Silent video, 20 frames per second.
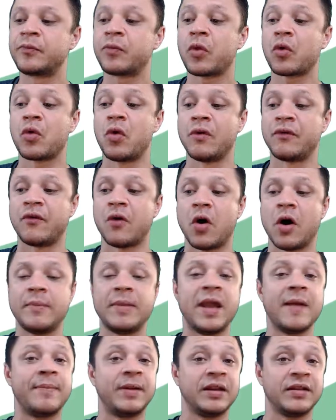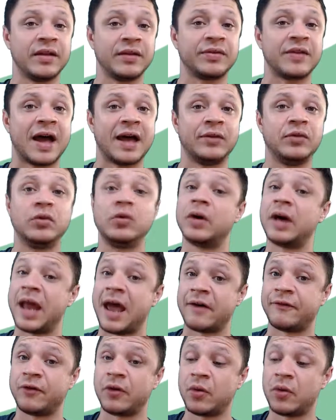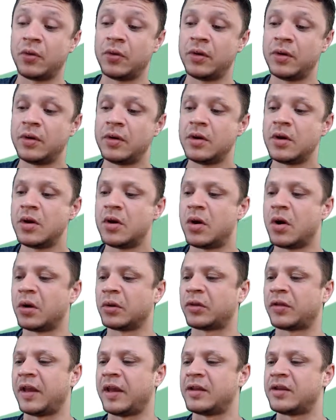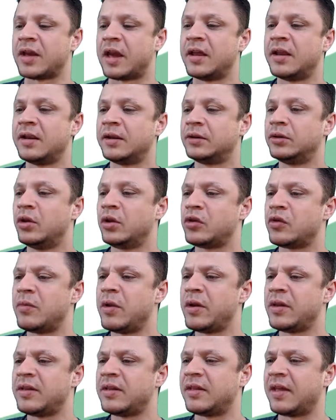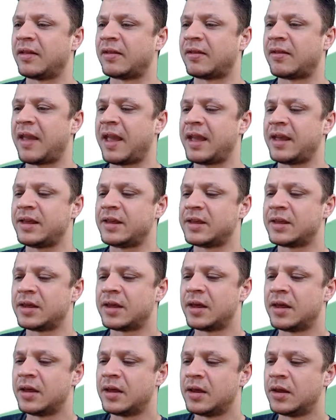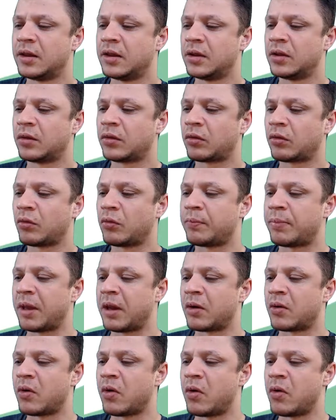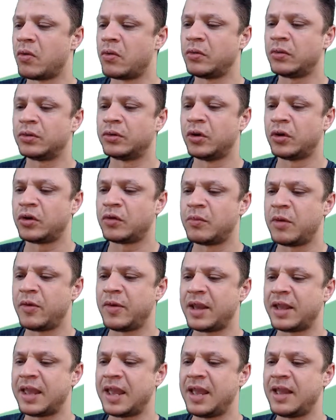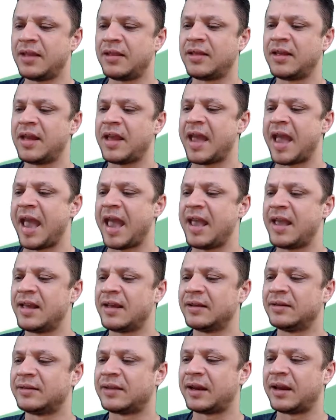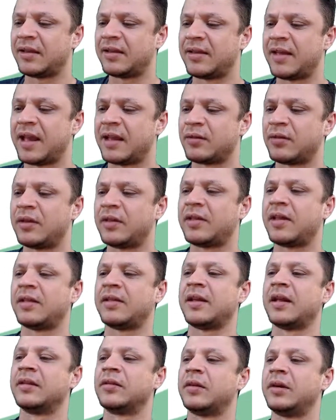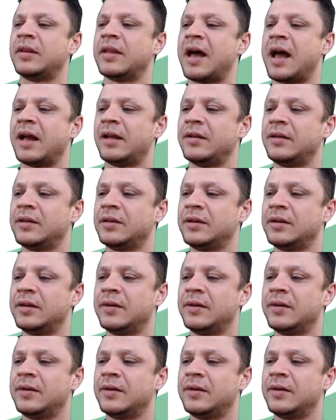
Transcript: conforme representado no gráfico. Ou seja, 2016 superou 2015 em 360 unidades.